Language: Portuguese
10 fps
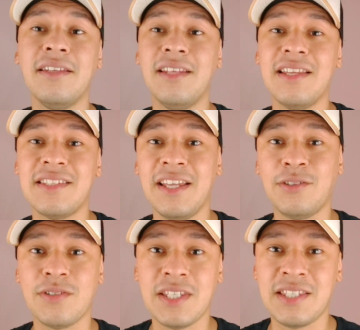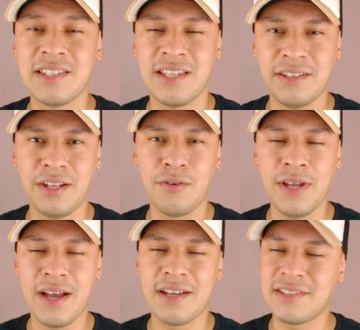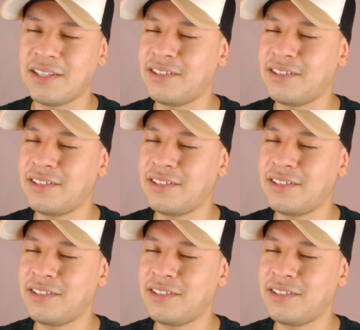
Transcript: 361 reais, tá?